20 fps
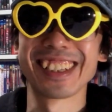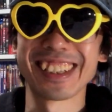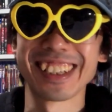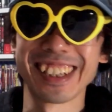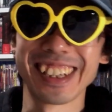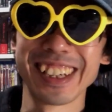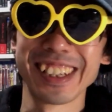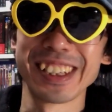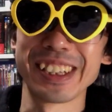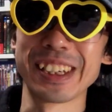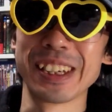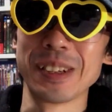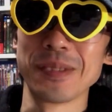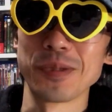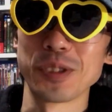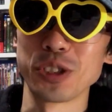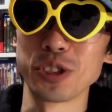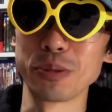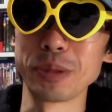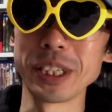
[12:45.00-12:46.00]
なってねで
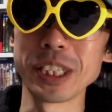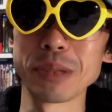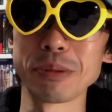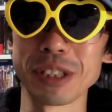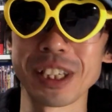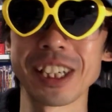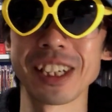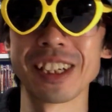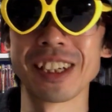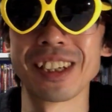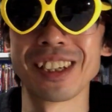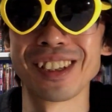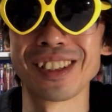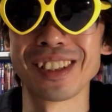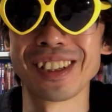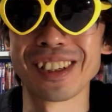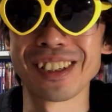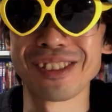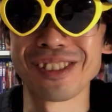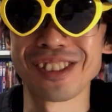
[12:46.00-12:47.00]
夢にもね、えー、
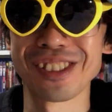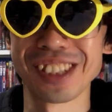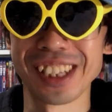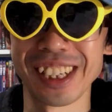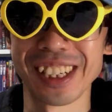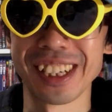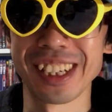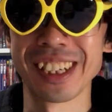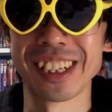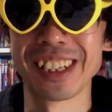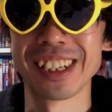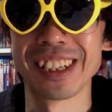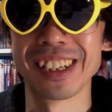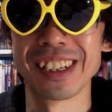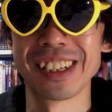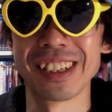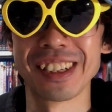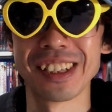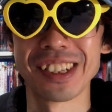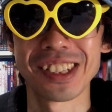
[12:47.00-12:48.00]
出てくるくらい、
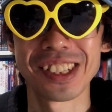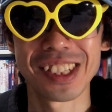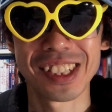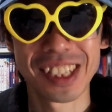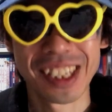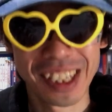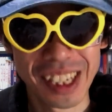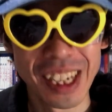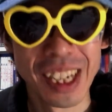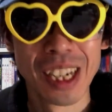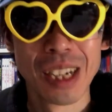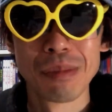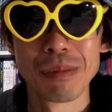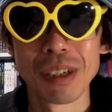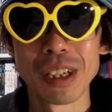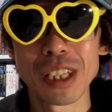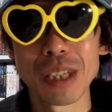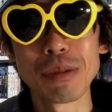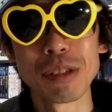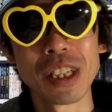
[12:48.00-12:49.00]
えー、でしたが、
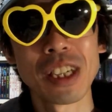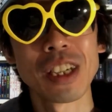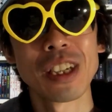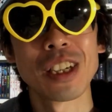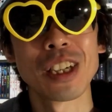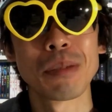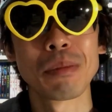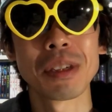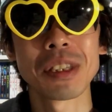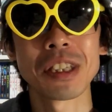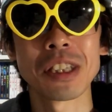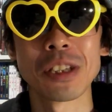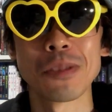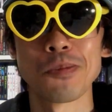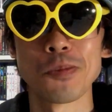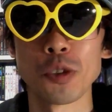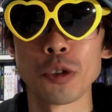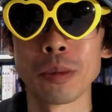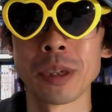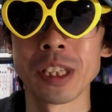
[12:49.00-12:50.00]
まあ、でもね、えー、めったに
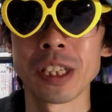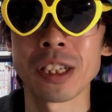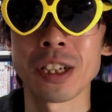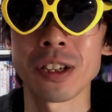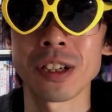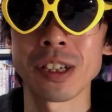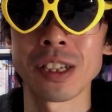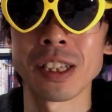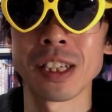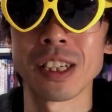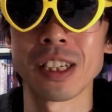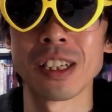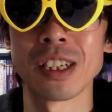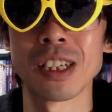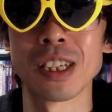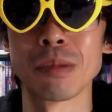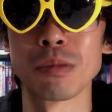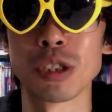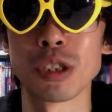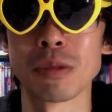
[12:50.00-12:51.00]
お目にかかれない、
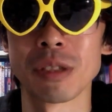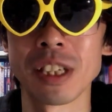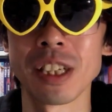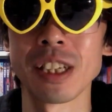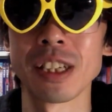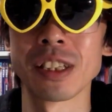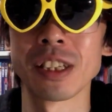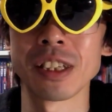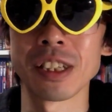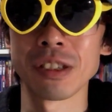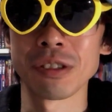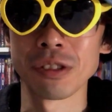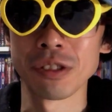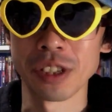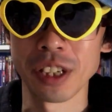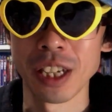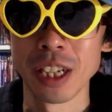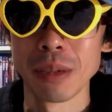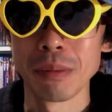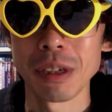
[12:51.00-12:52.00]
え虫もね出てくる
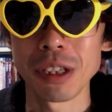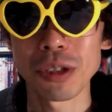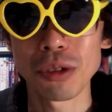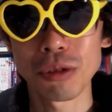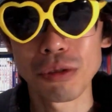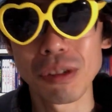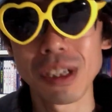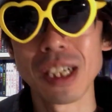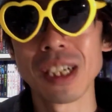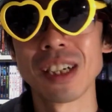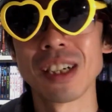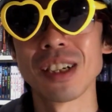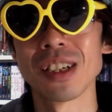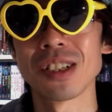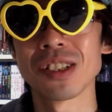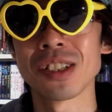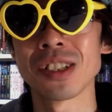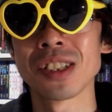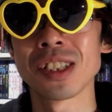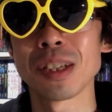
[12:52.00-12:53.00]
ので、まあ、そこは
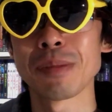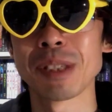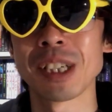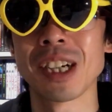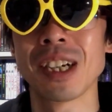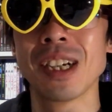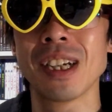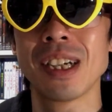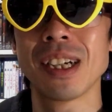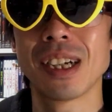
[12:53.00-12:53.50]
あ新鮮味が